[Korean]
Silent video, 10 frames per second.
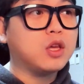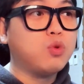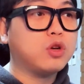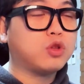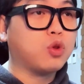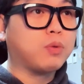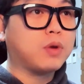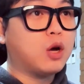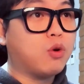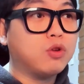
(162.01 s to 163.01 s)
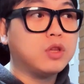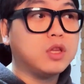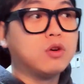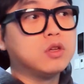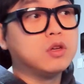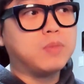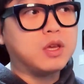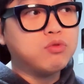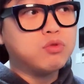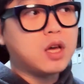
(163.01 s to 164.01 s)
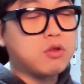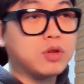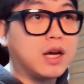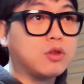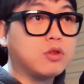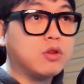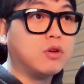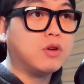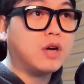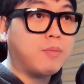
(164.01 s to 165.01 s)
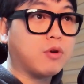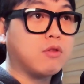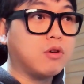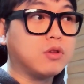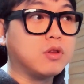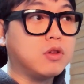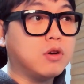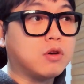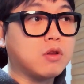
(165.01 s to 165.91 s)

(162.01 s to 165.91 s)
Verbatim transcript: 이혼율이 더 높게 나온 건 이거는 미국 내에서 나왔던 레퍼런스거든요.